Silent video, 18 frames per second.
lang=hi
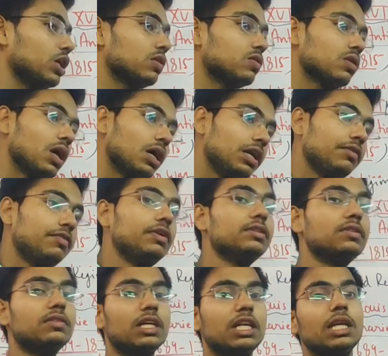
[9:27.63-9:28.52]
सारी फीस
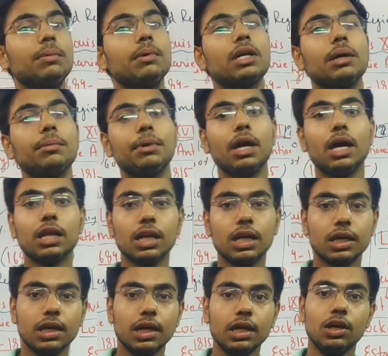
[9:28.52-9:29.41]
देने में कमी आने लग
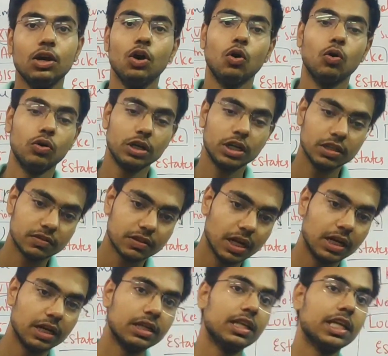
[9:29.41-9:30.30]
गई उनकी
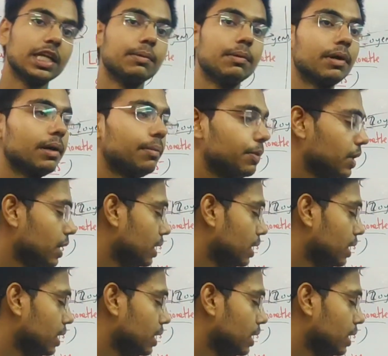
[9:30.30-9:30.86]
सैलरी देने में कमी आने